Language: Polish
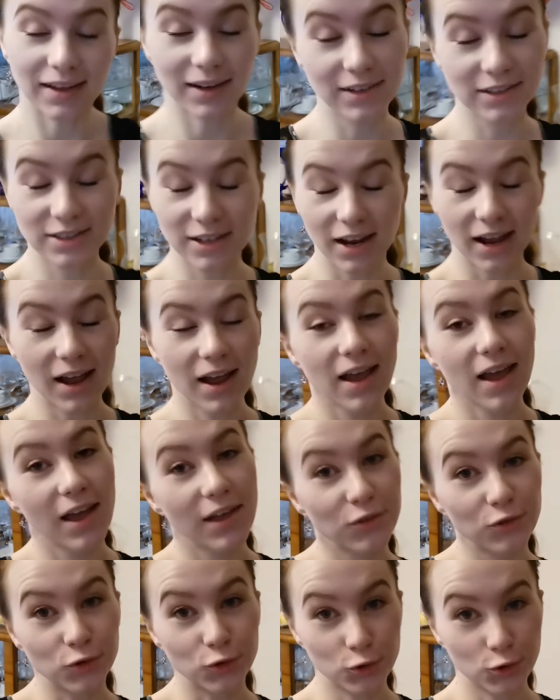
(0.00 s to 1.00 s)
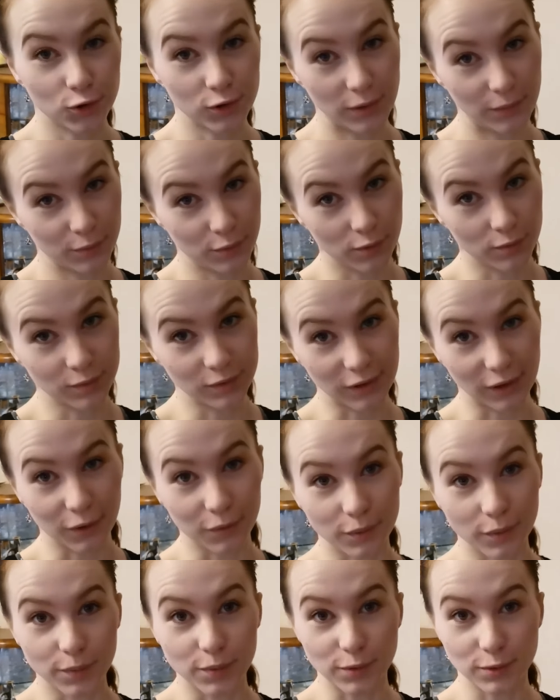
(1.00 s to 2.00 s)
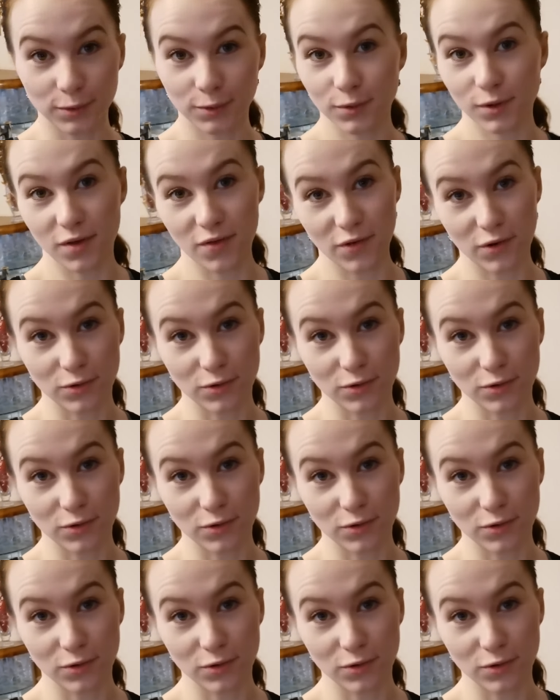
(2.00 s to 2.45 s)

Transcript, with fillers: także no szkoda byłoby tego po prostu nie